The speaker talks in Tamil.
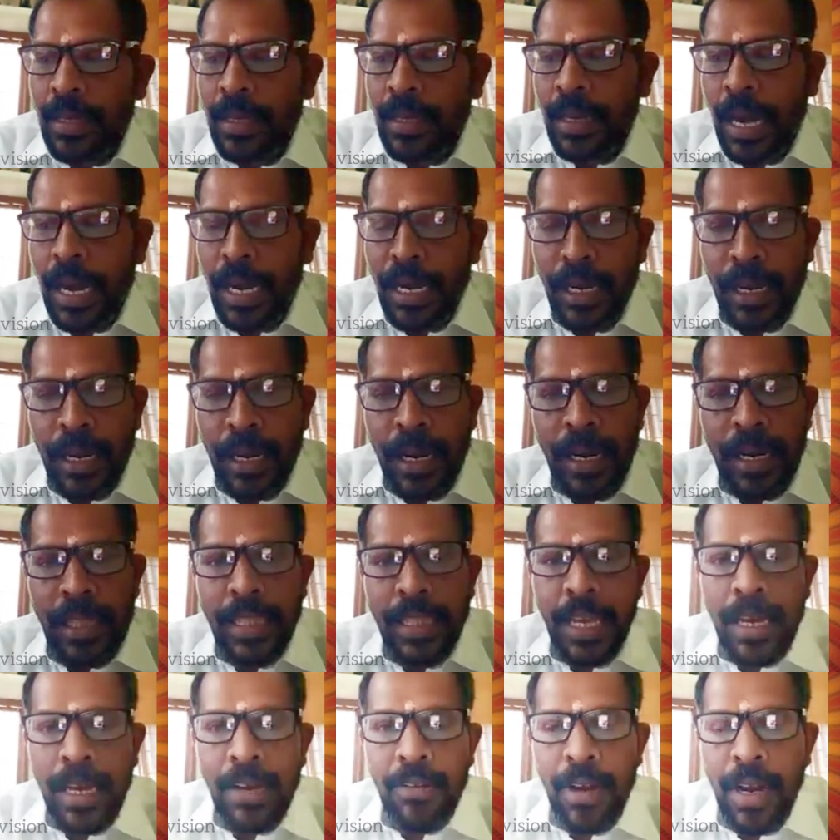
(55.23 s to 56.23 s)
அன்றாட
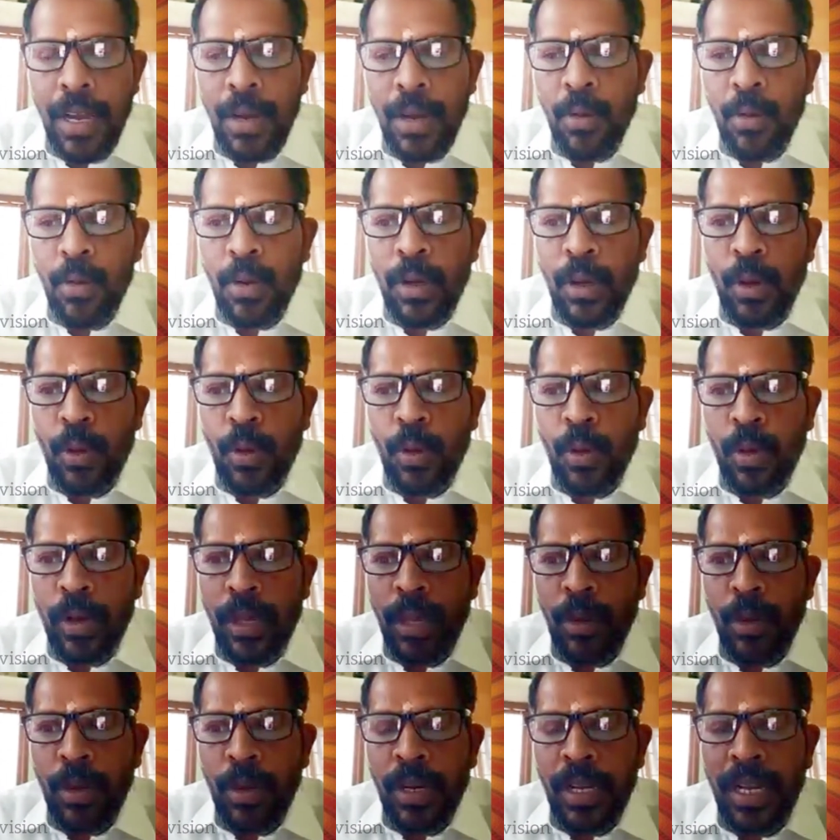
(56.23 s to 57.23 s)
தகவலாக
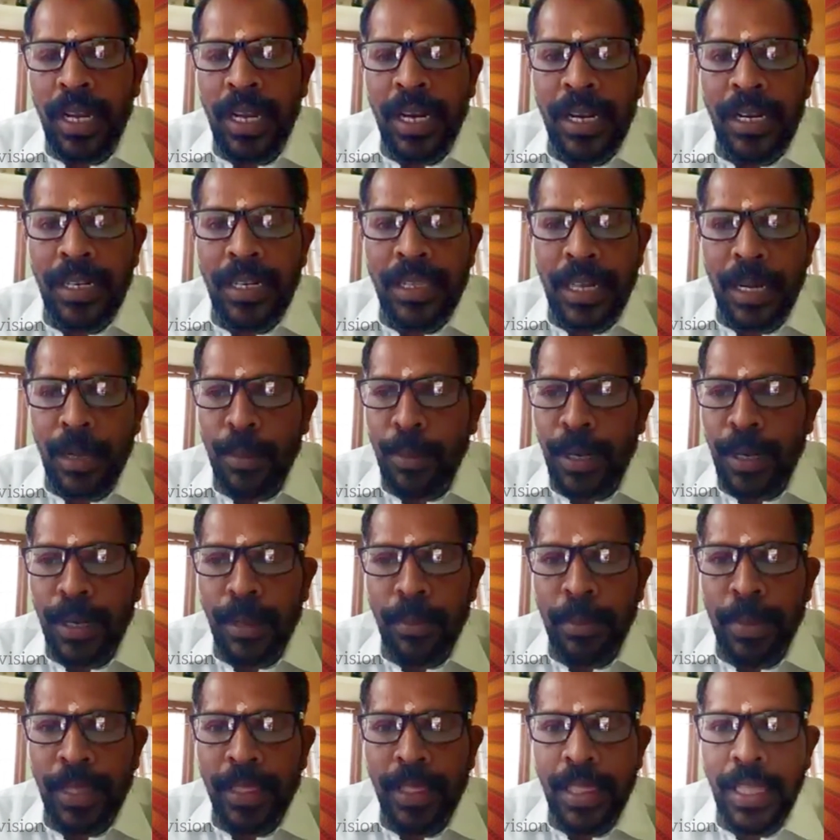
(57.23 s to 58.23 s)
கொடுக்கக்கூடிய ஒரு கீழ்த்தரமான
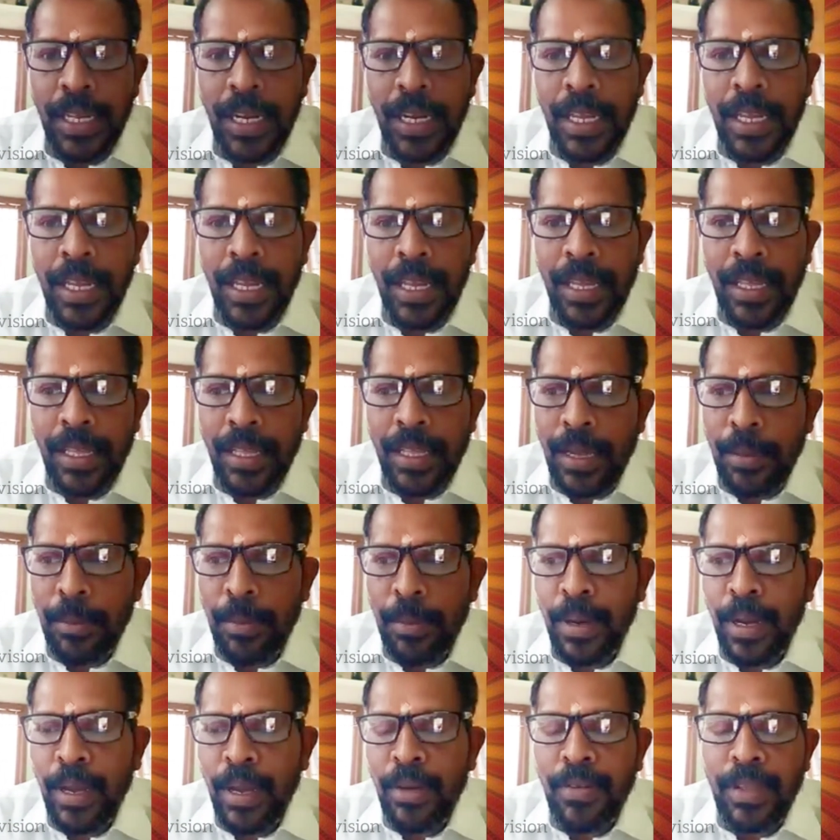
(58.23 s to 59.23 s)
பத்திரிக்கை
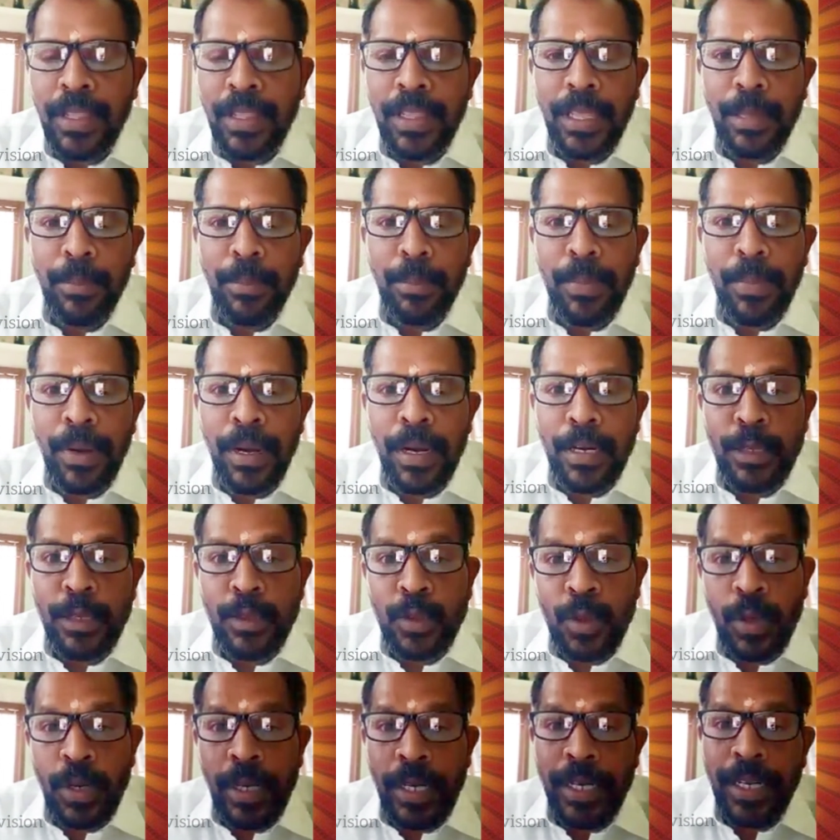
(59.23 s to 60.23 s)
அப்புறம் அவன் திம்பான்னு
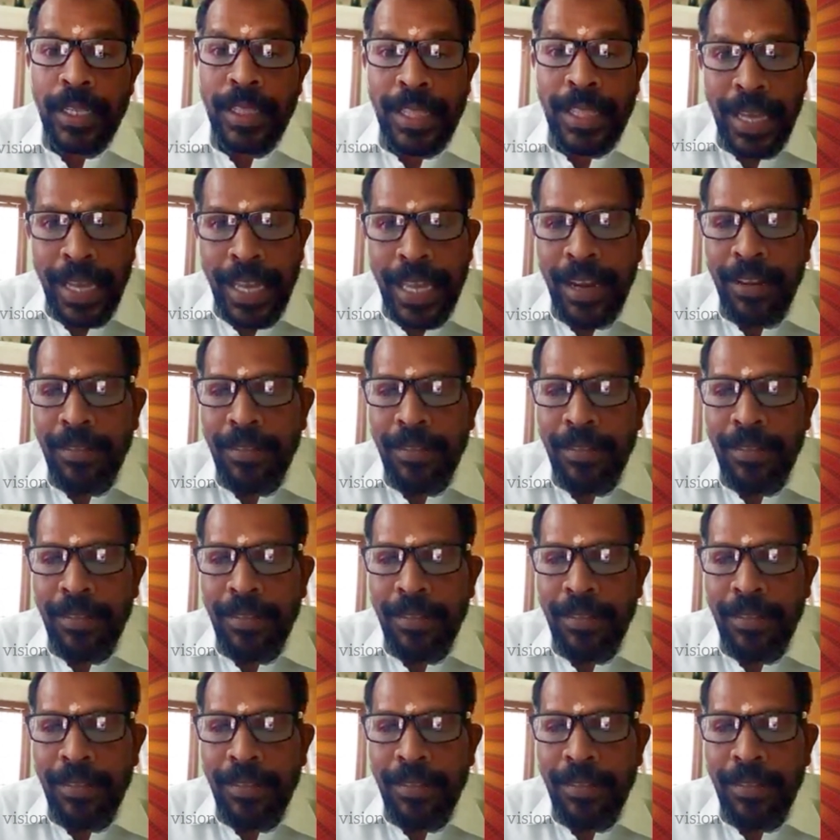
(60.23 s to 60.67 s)
சொல்லிட்டு தயிர்